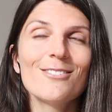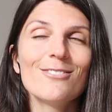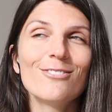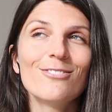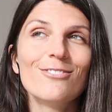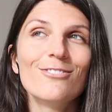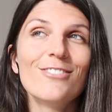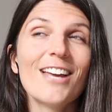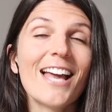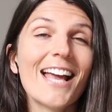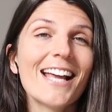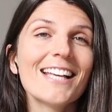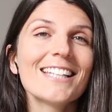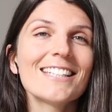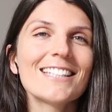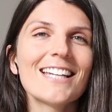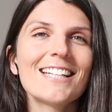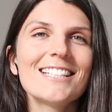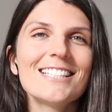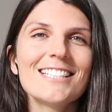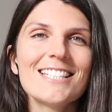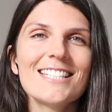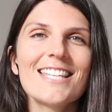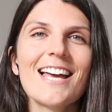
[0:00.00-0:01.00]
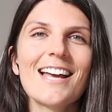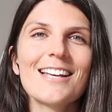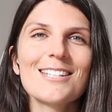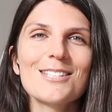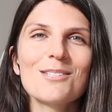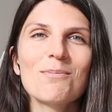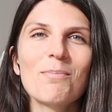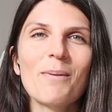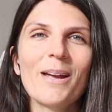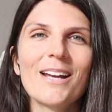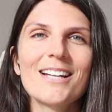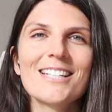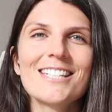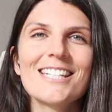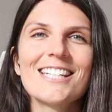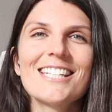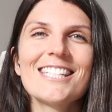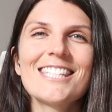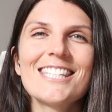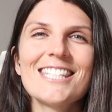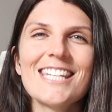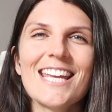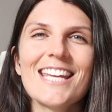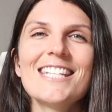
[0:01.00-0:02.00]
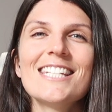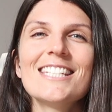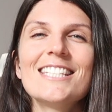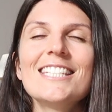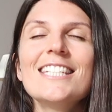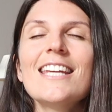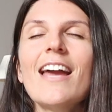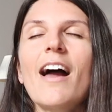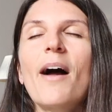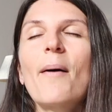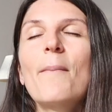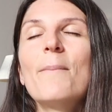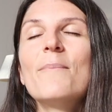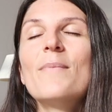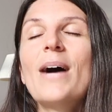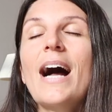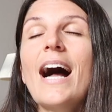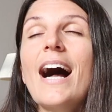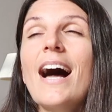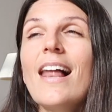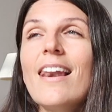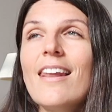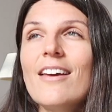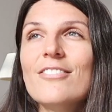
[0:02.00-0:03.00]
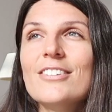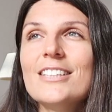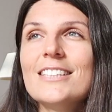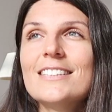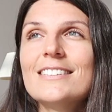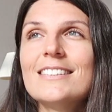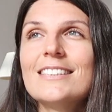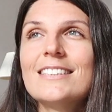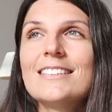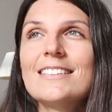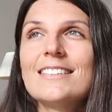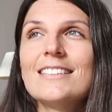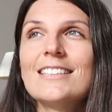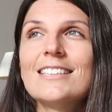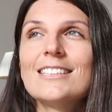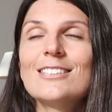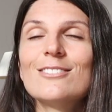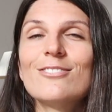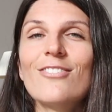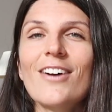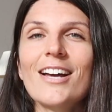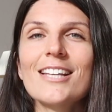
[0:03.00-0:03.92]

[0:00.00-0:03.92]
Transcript: welcher dieser Aspekte ist der, der dir am allerwichtigsten ist?